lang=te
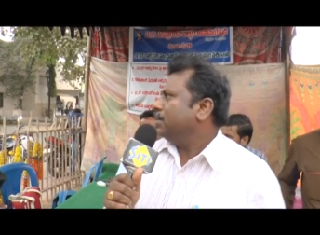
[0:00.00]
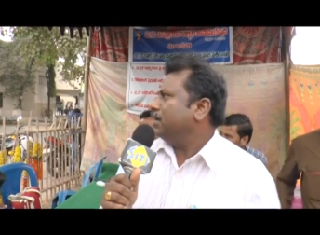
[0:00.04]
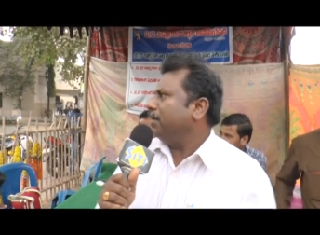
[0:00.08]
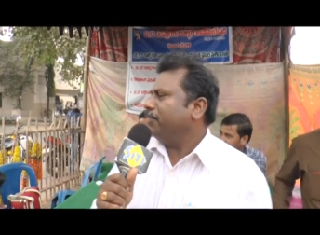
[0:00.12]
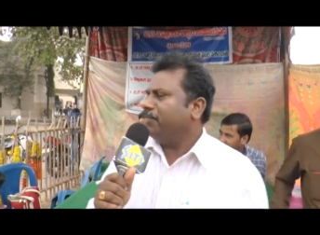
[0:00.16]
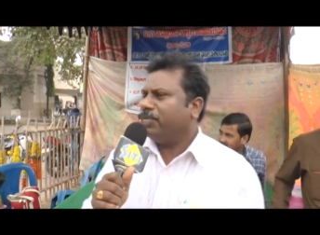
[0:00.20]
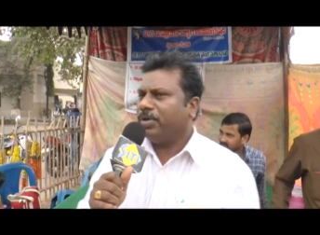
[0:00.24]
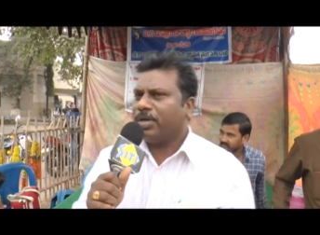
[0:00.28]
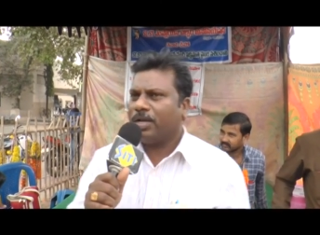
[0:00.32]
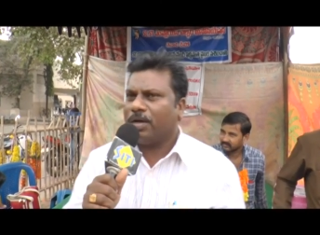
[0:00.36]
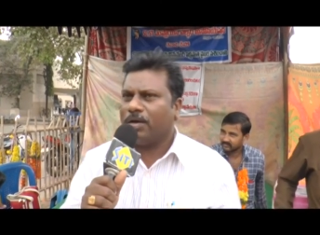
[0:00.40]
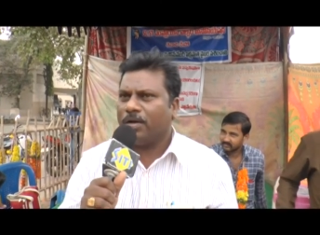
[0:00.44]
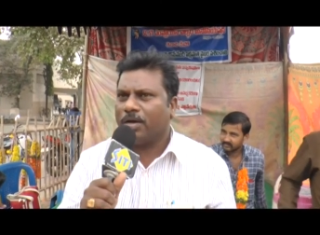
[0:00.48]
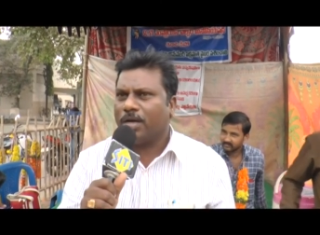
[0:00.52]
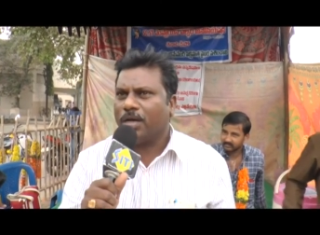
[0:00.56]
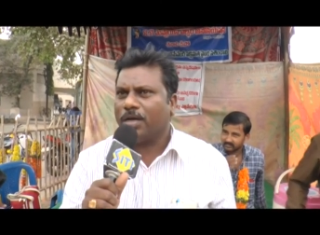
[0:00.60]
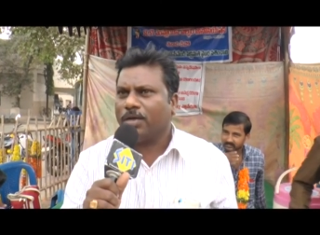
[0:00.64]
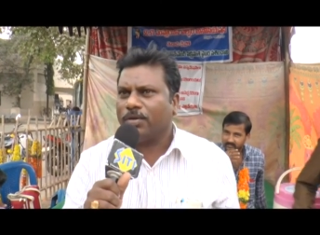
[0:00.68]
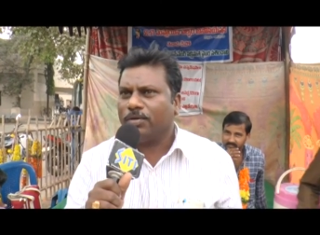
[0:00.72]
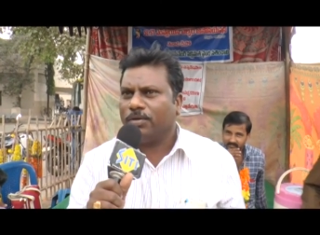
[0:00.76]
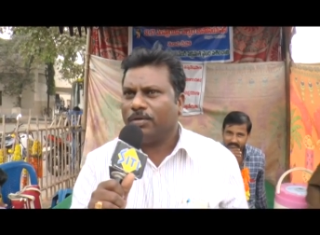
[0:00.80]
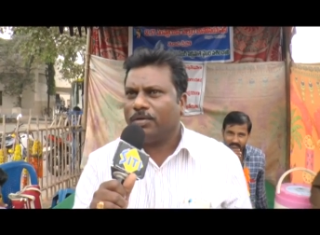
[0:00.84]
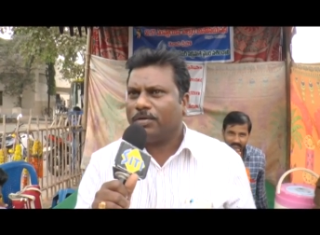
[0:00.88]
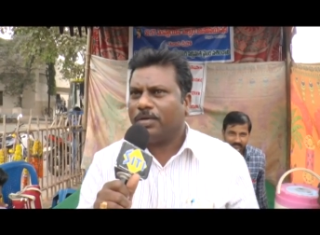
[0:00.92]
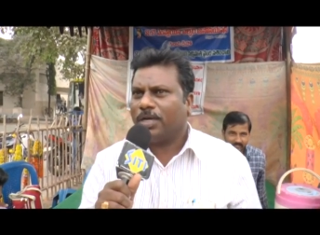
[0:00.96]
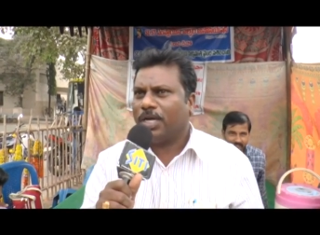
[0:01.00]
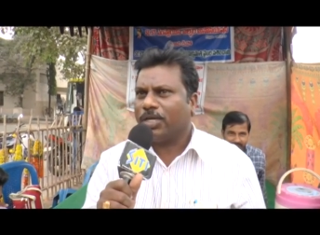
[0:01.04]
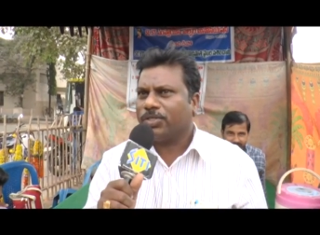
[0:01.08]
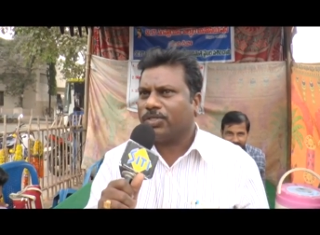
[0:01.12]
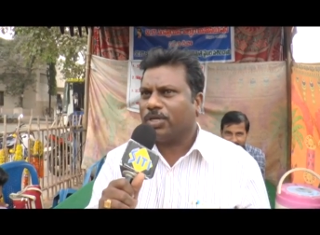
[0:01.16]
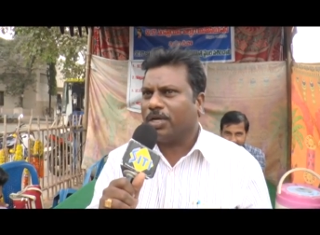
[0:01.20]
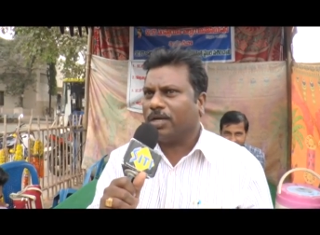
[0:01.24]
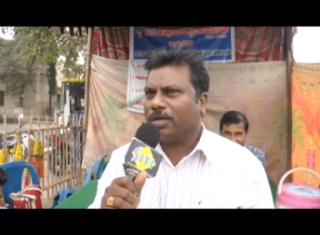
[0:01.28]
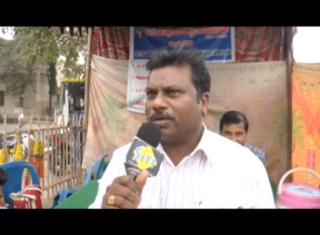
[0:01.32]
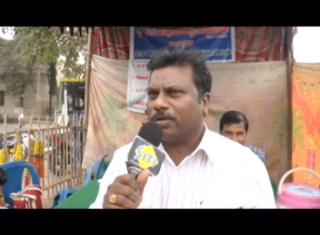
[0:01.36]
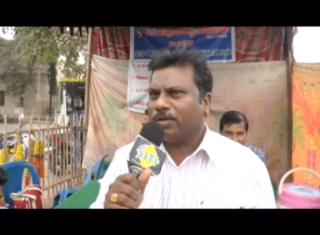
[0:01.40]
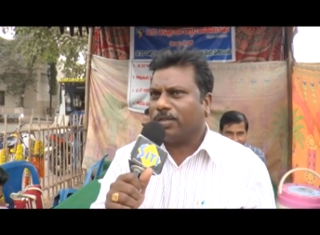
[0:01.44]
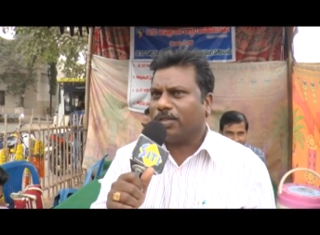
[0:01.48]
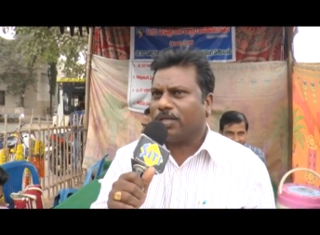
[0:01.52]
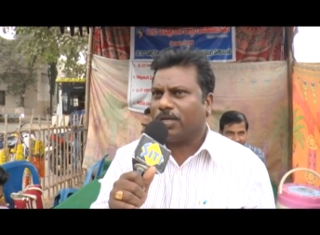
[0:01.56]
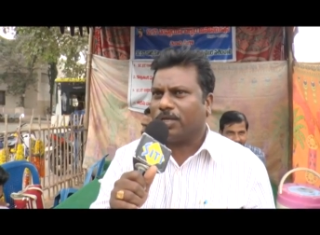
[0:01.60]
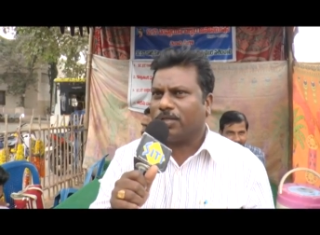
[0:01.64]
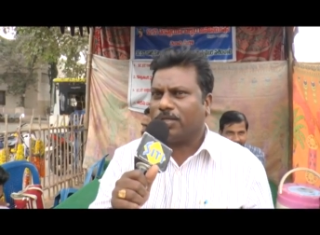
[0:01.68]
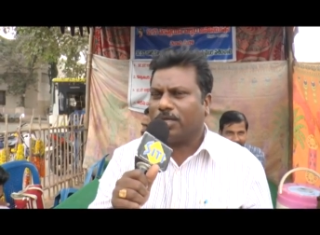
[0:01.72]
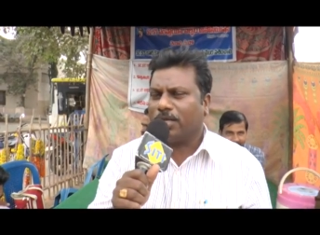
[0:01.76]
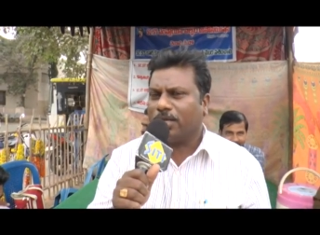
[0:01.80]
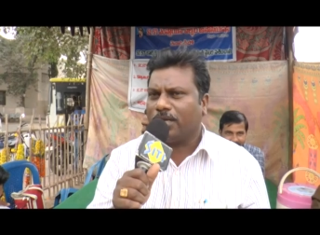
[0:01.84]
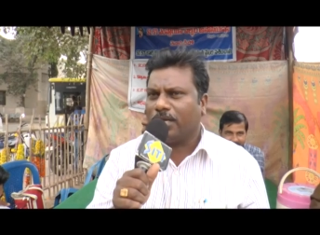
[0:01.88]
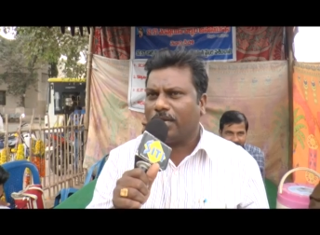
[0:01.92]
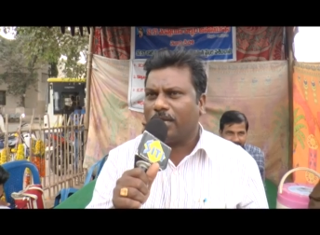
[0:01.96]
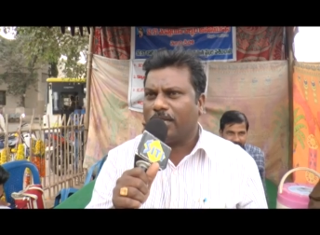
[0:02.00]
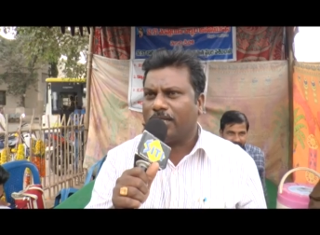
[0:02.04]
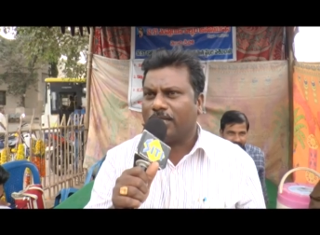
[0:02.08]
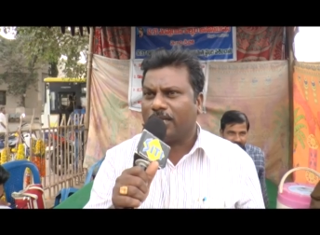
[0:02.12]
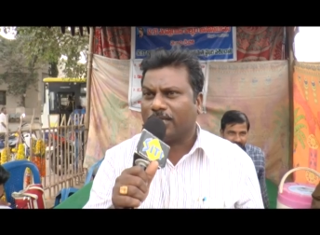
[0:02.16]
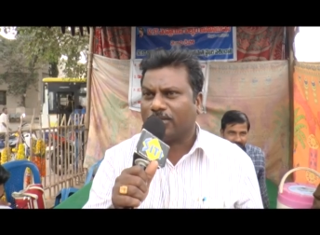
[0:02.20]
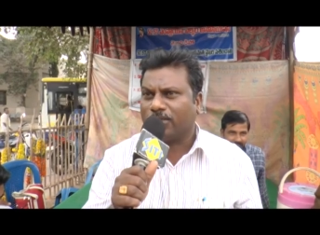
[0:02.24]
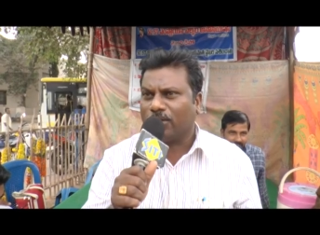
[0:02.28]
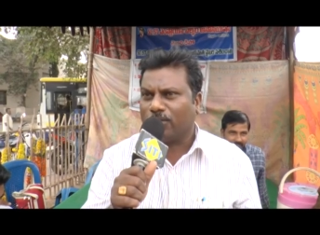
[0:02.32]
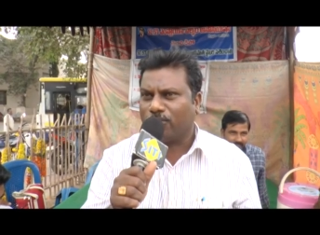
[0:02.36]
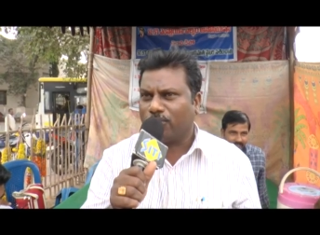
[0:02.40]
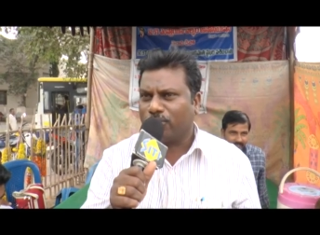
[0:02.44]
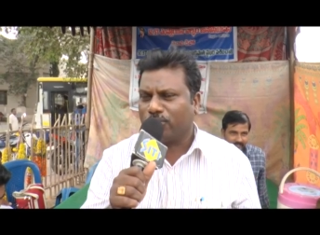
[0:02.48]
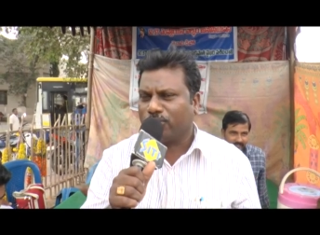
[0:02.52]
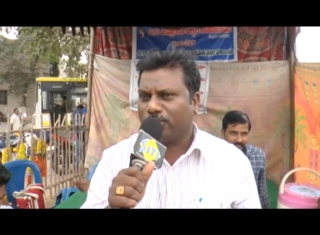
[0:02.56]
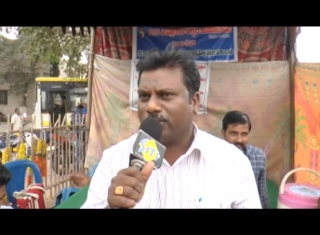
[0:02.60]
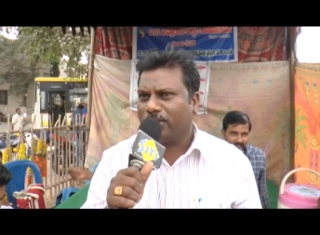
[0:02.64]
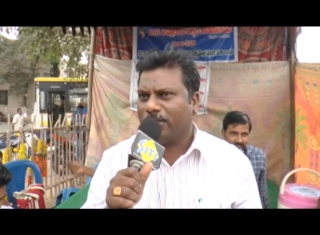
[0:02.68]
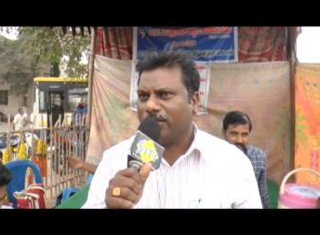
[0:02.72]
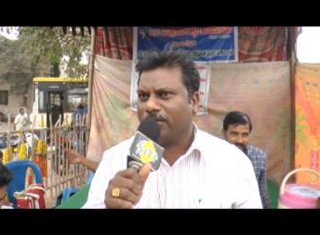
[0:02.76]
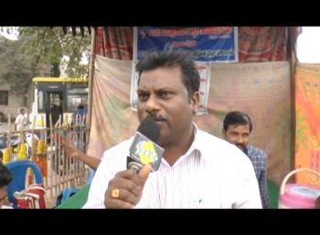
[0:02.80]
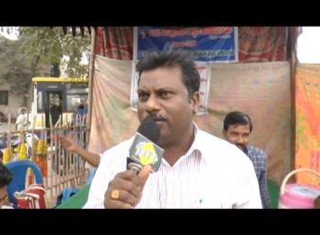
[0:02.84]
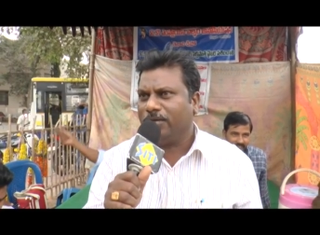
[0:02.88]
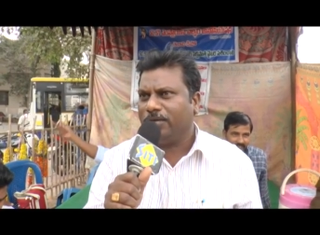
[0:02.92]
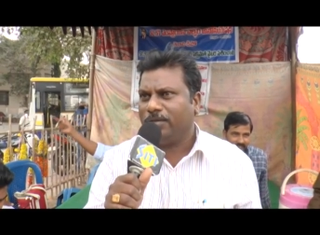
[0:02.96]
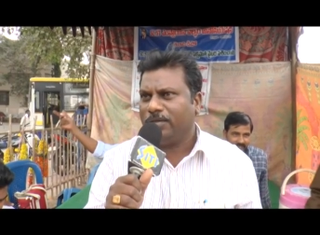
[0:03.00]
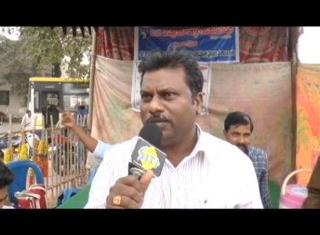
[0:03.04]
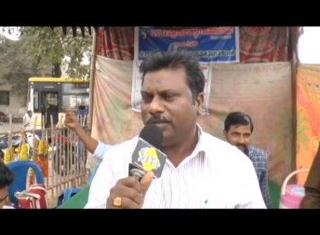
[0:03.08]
ఎంబీరావు గారు అశోక్ ఇద్దరు రిలే దర్శనలో కూర్చున్నారు